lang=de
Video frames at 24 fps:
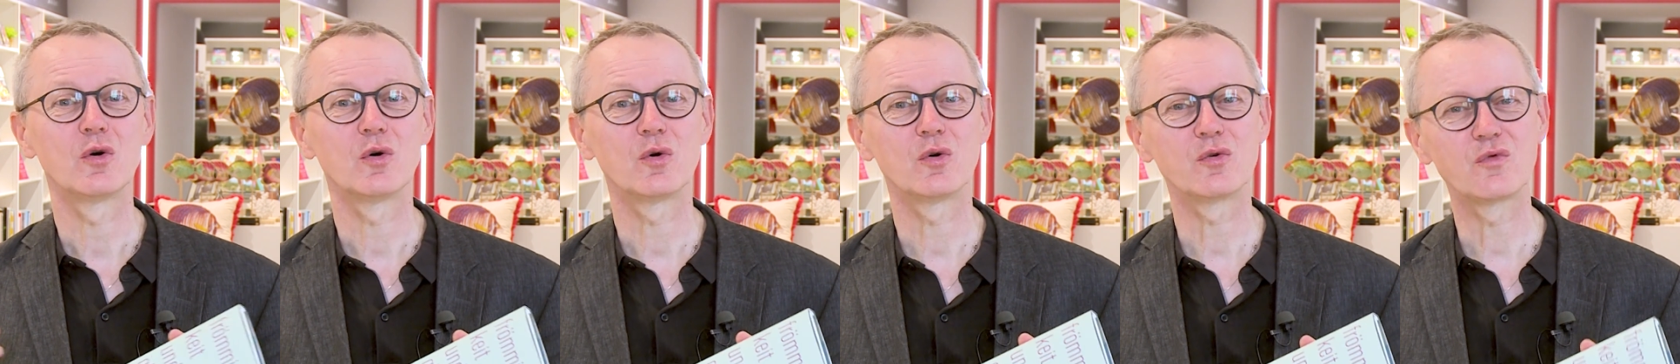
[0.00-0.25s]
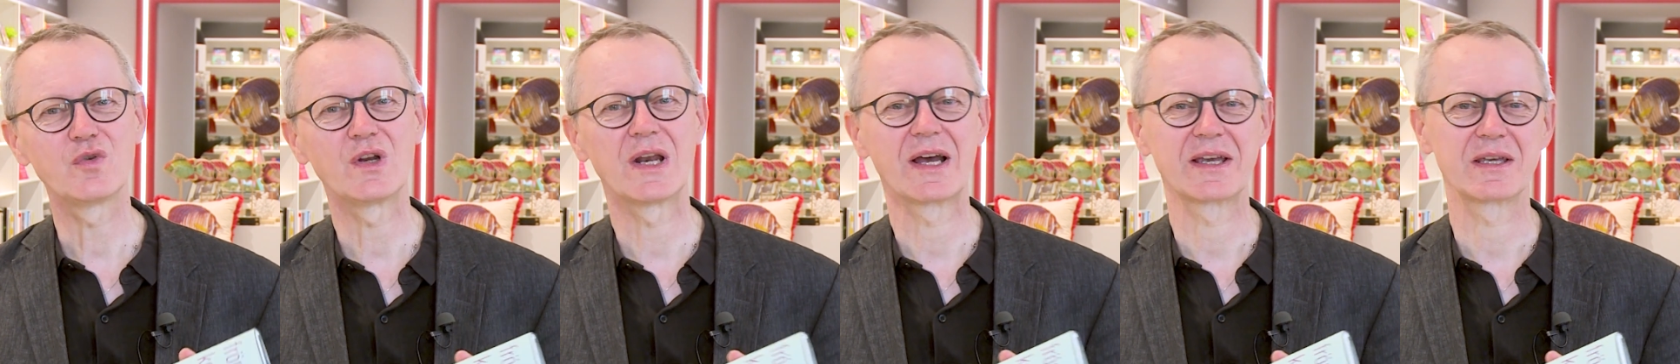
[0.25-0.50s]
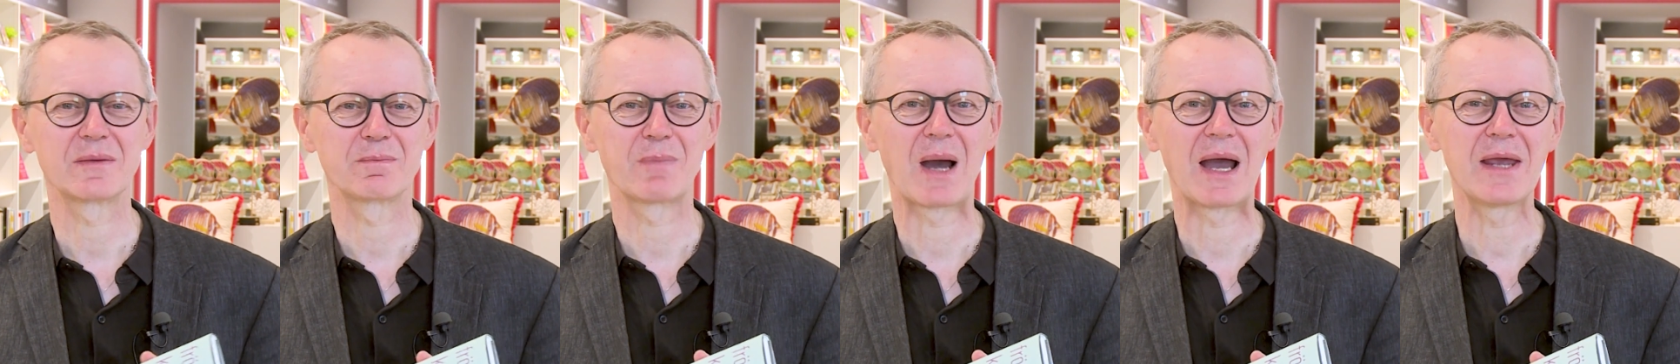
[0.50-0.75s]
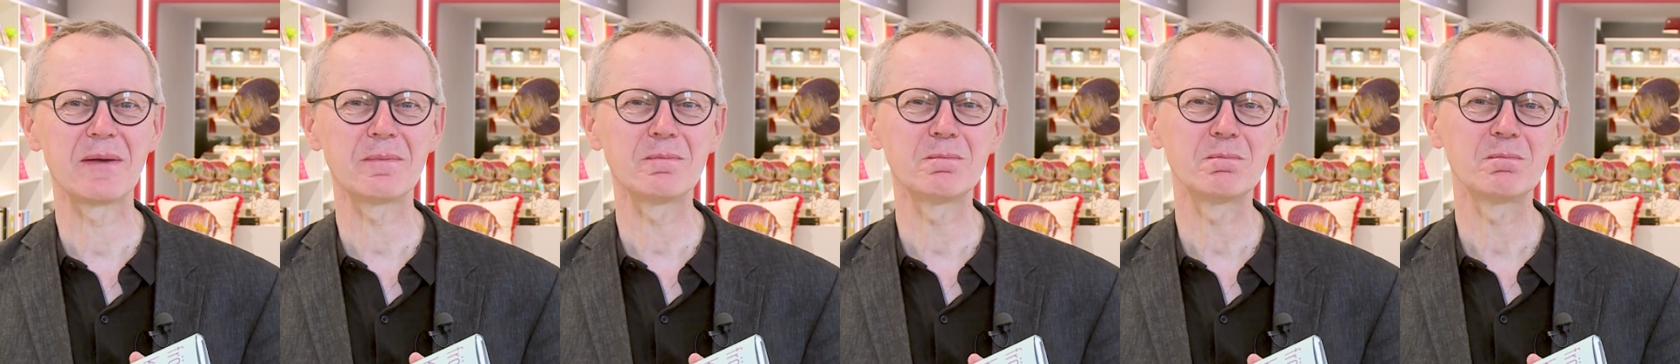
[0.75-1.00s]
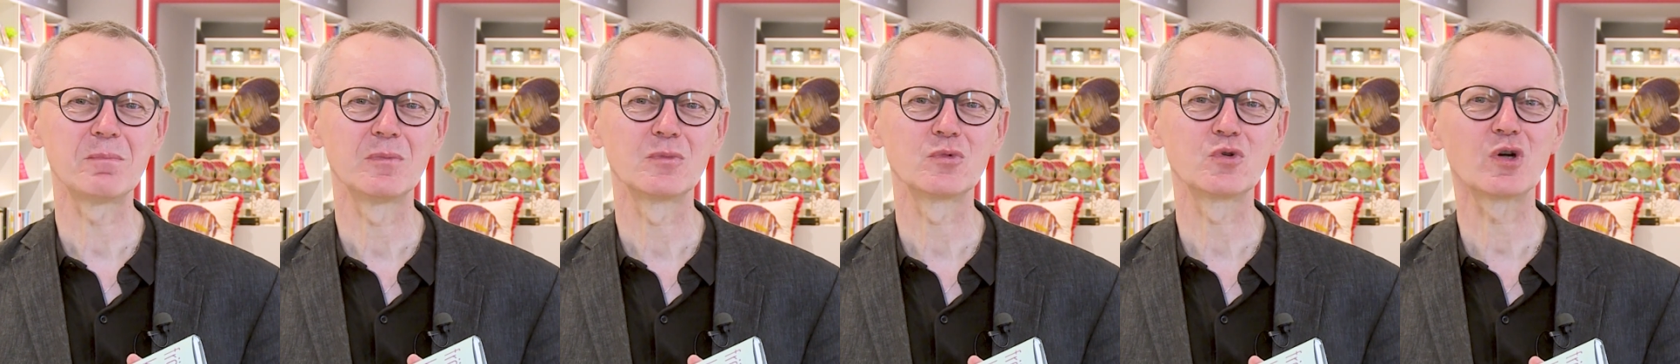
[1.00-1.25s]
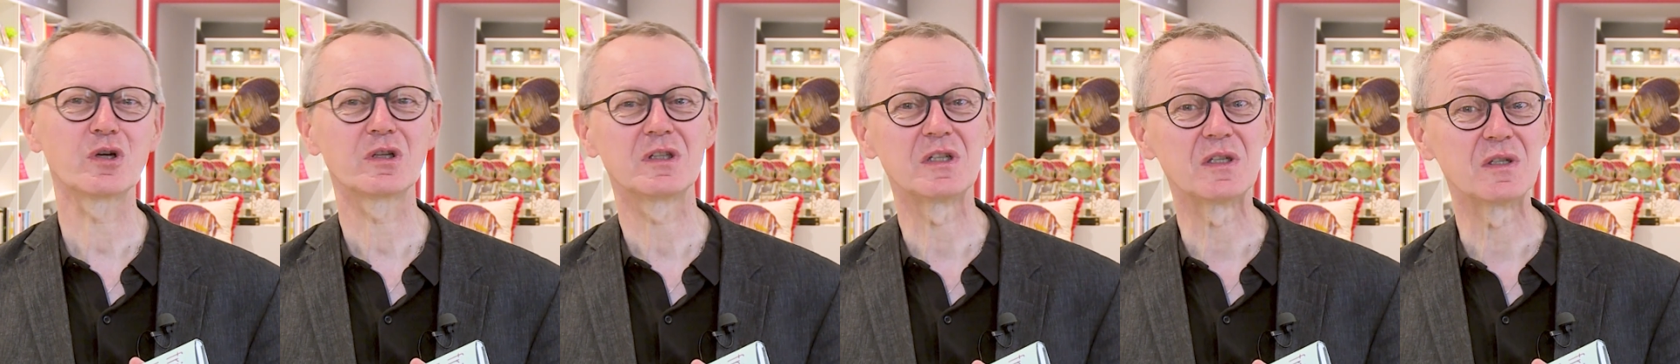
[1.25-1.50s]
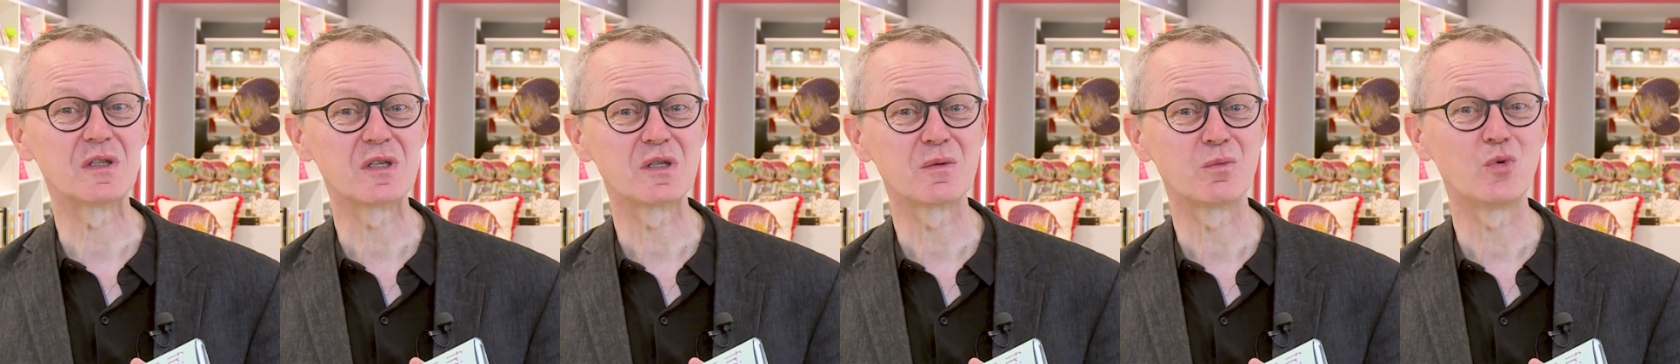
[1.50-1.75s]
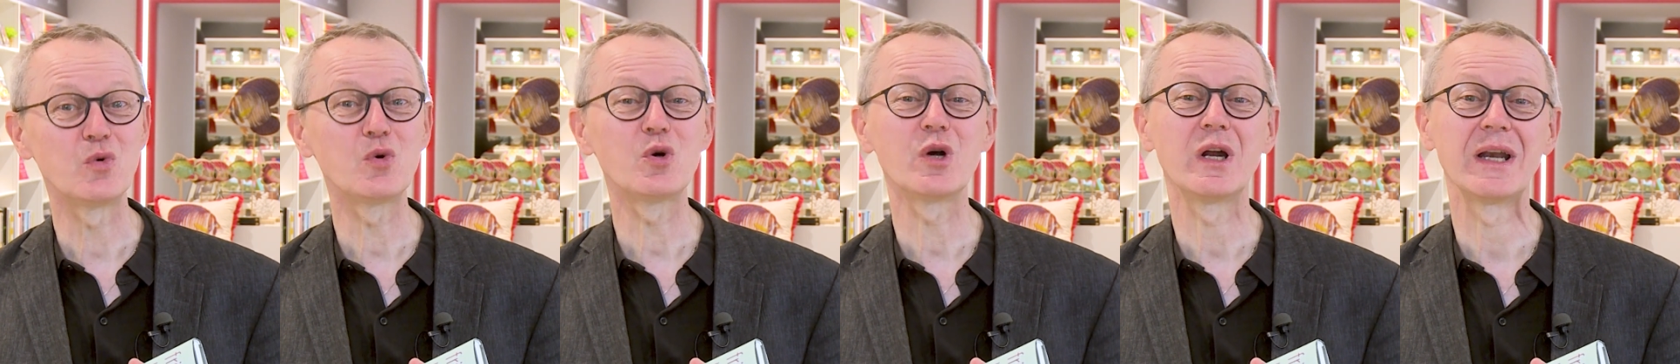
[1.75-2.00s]
und vielleicht beiden durch dieses
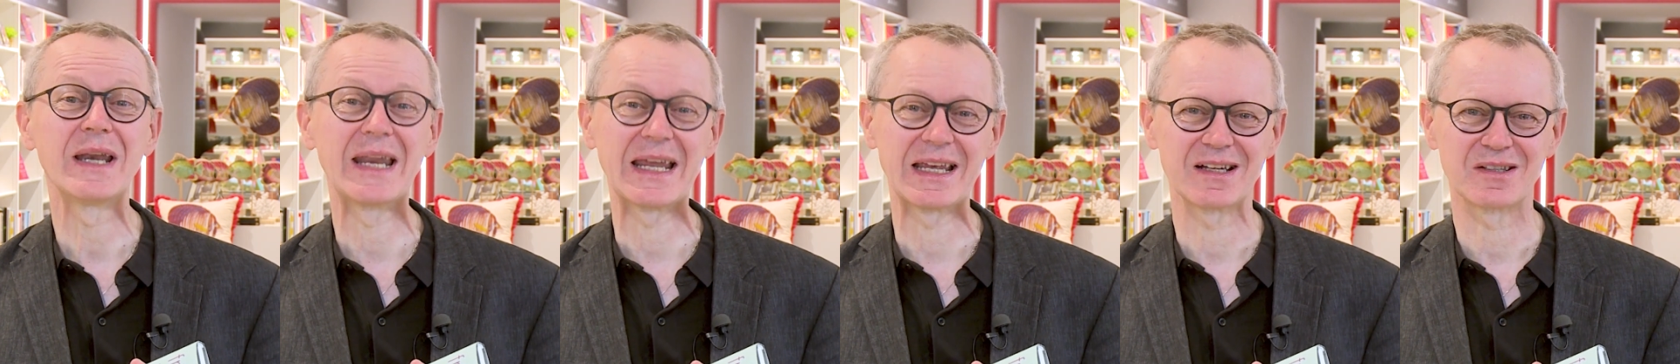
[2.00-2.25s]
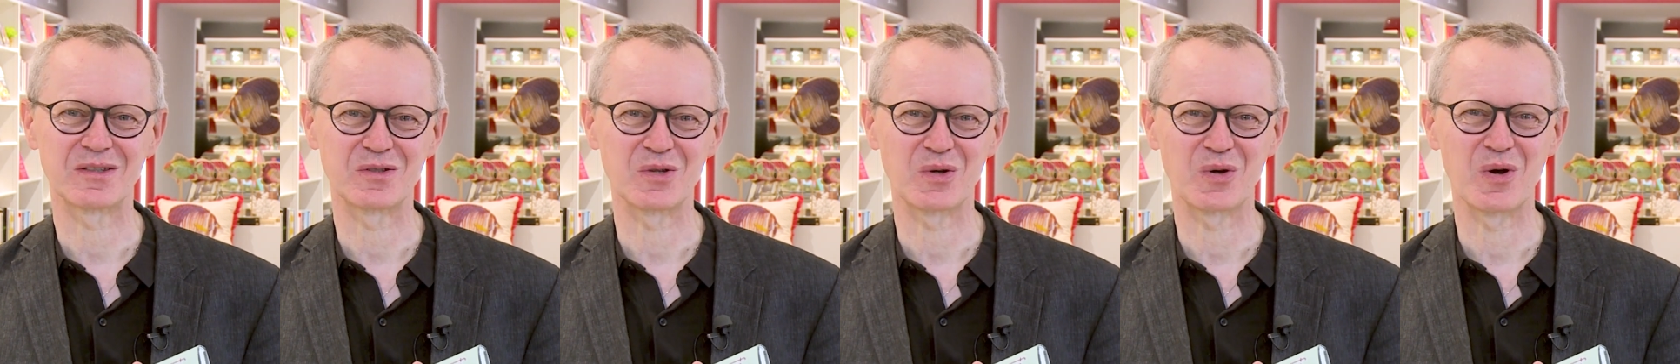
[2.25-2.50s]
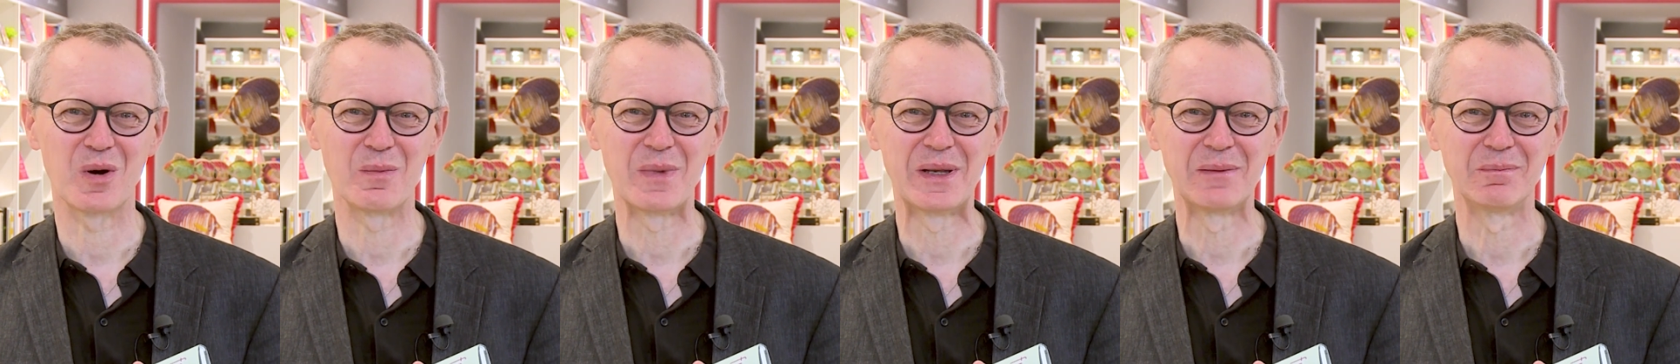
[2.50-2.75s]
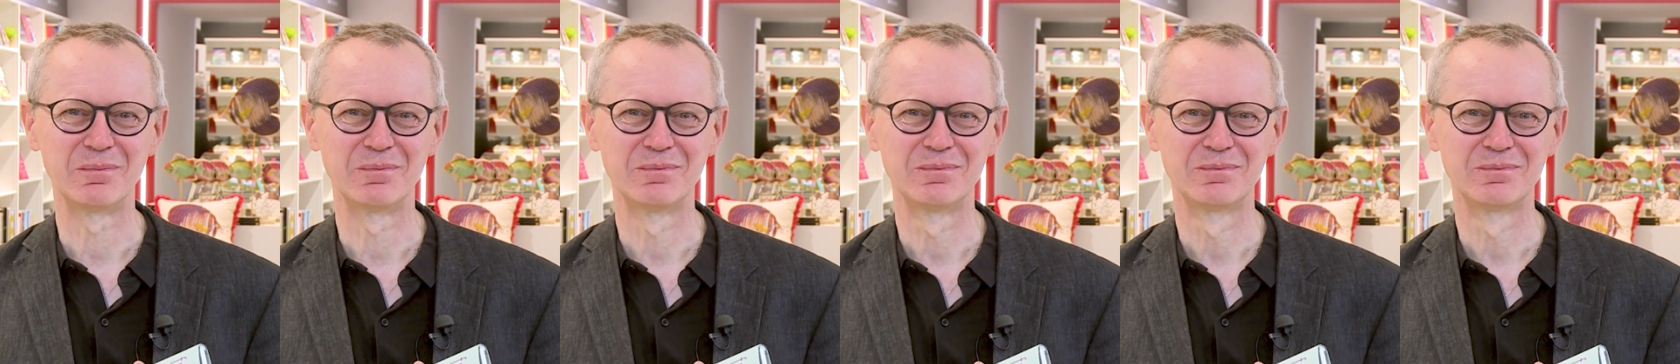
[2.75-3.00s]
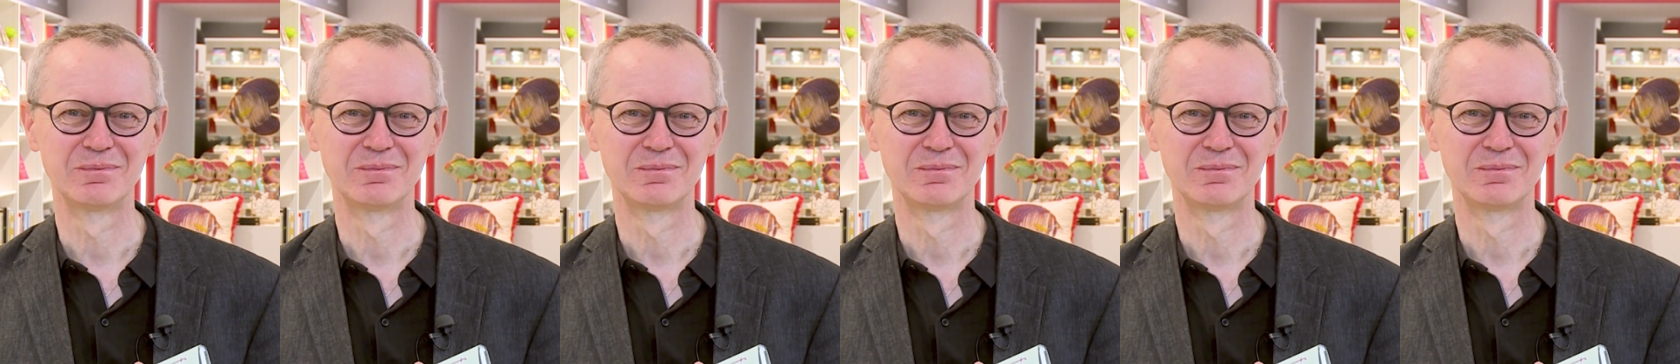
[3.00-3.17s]
Buch näher zu kommen.